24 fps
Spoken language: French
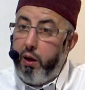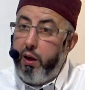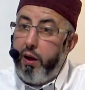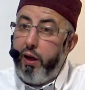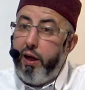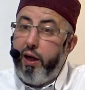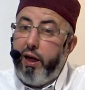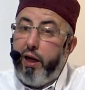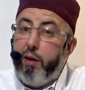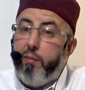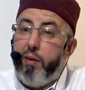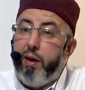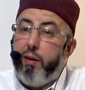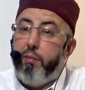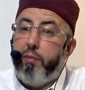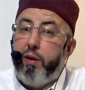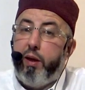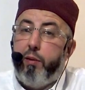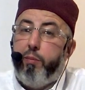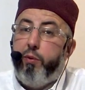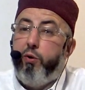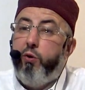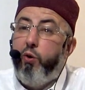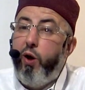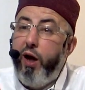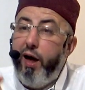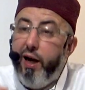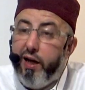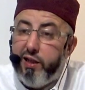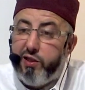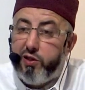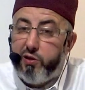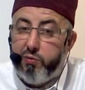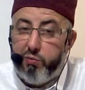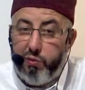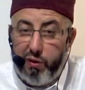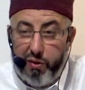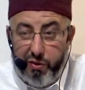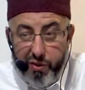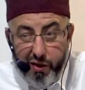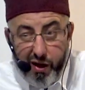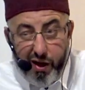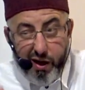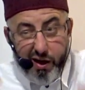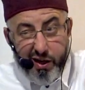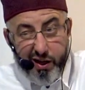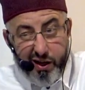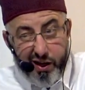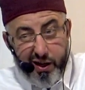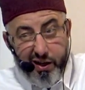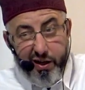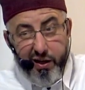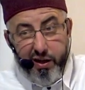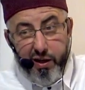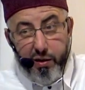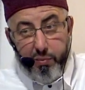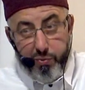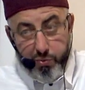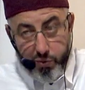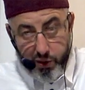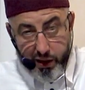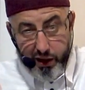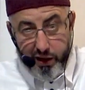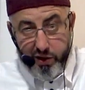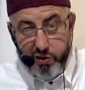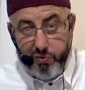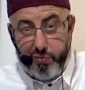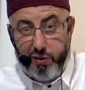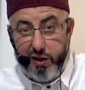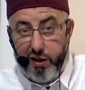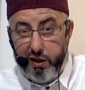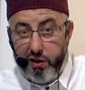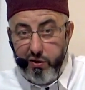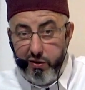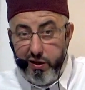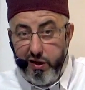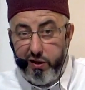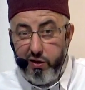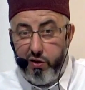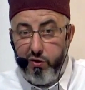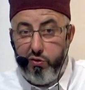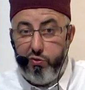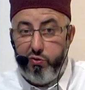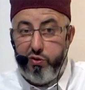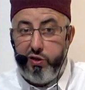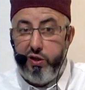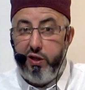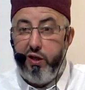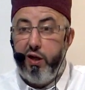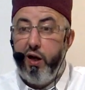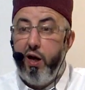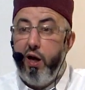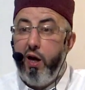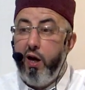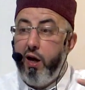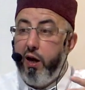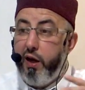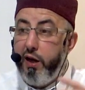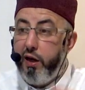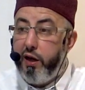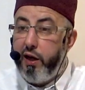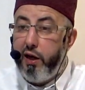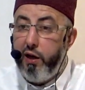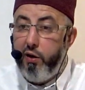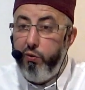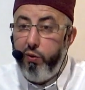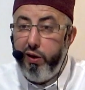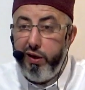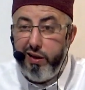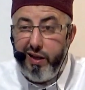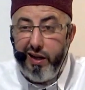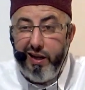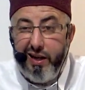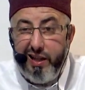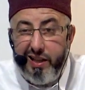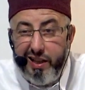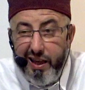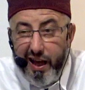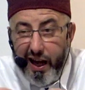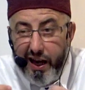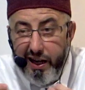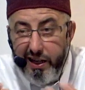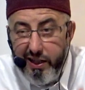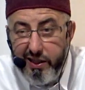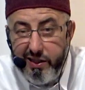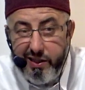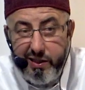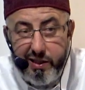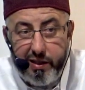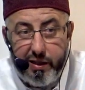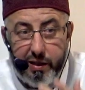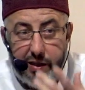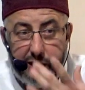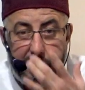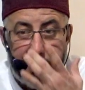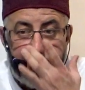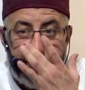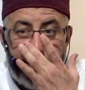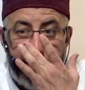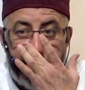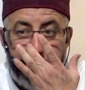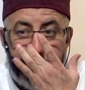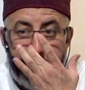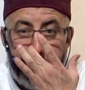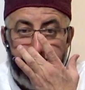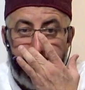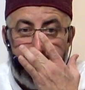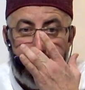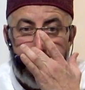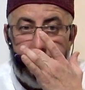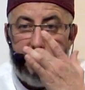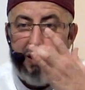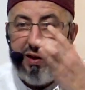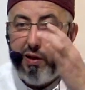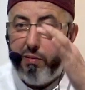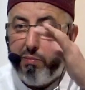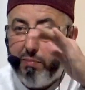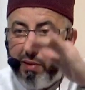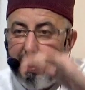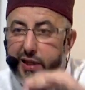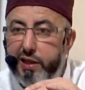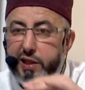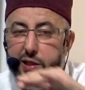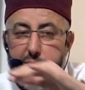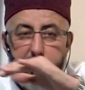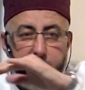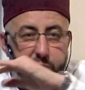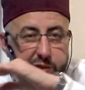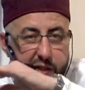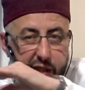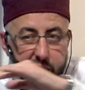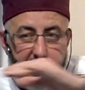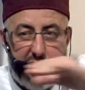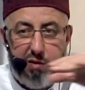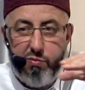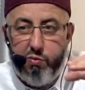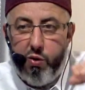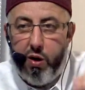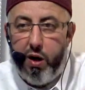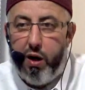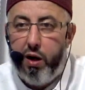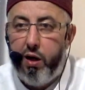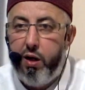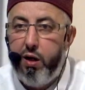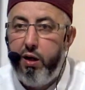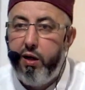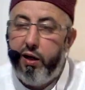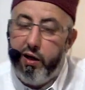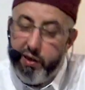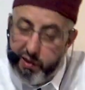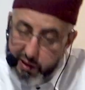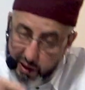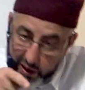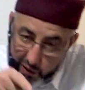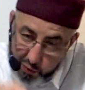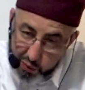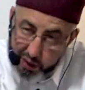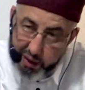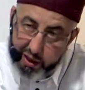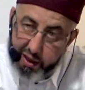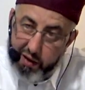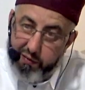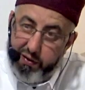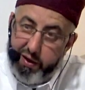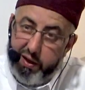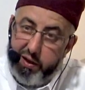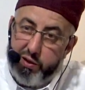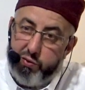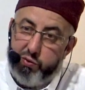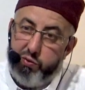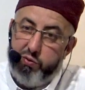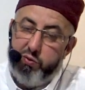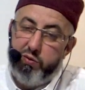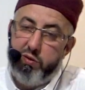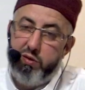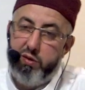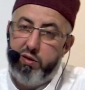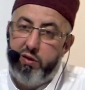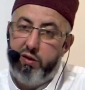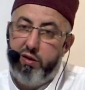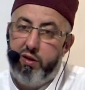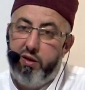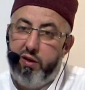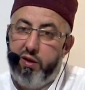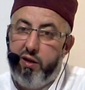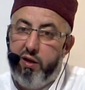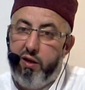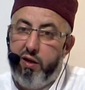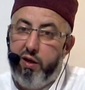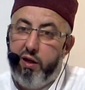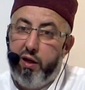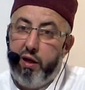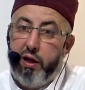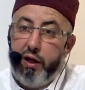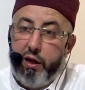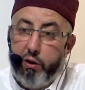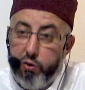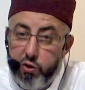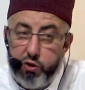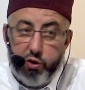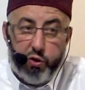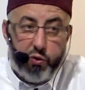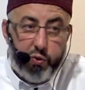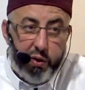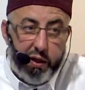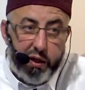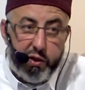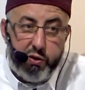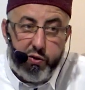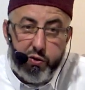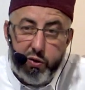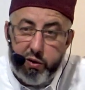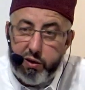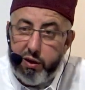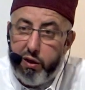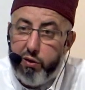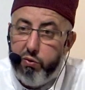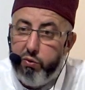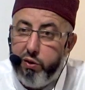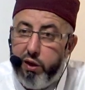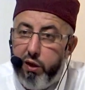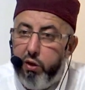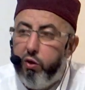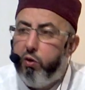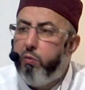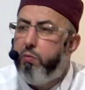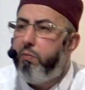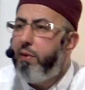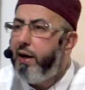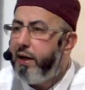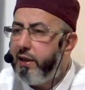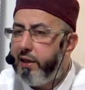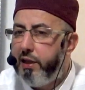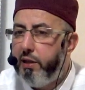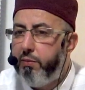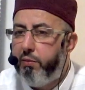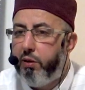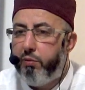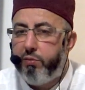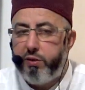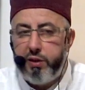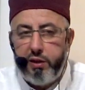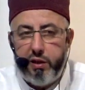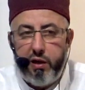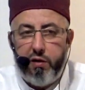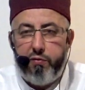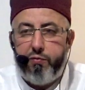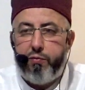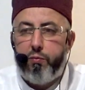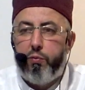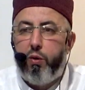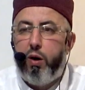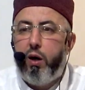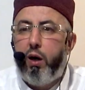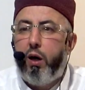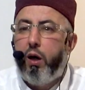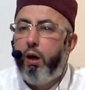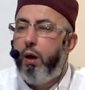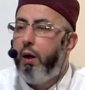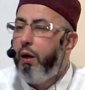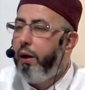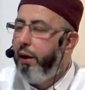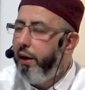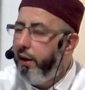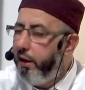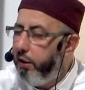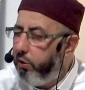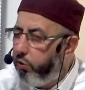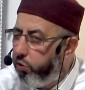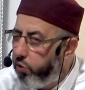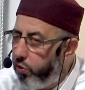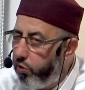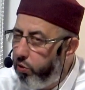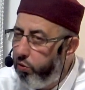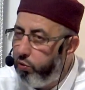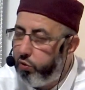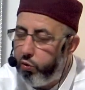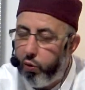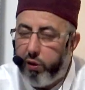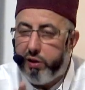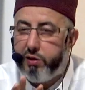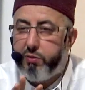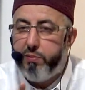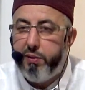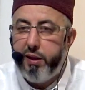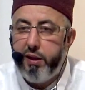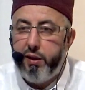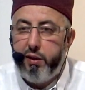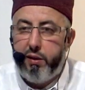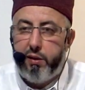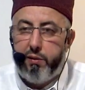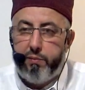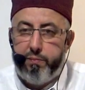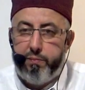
l'imam Ibn Hazm, Zahiri, Ibn Hazm qui était en Andalousie et qui lui était littéraliste, qu'est-ce qu'il disait Il disait le maximum c'est dix mois. Et c'est lui qui avait raison. Et aujourd'hui la science, elle nous dit le maximum c'est neuf mois et deux ou trois semaines.